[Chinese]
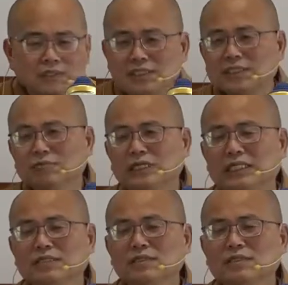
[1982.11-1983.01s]
济世万
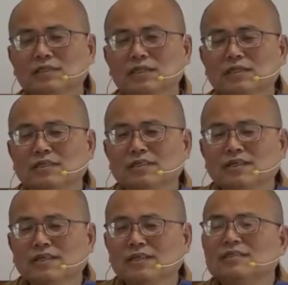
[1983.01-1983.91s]
人就是
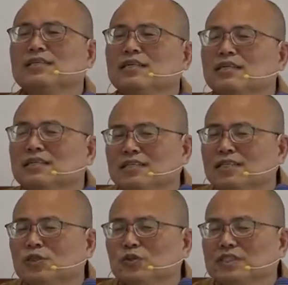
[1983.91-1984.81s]
这个
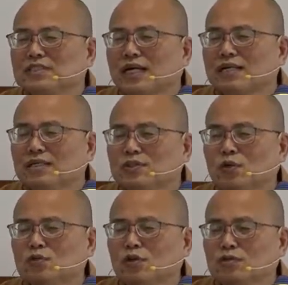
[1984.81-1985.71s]
印度时代
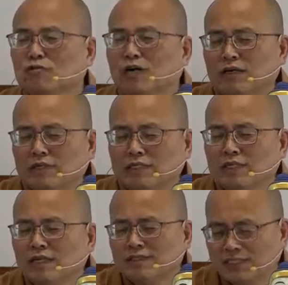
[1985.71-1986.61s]
种种的法会
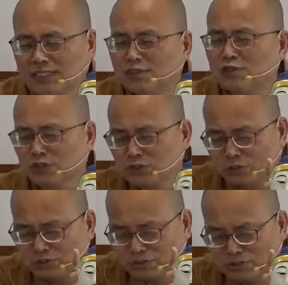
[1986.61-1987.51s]
解决
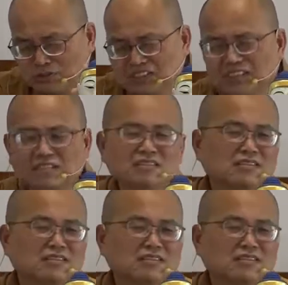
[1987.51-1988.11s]
种种的问题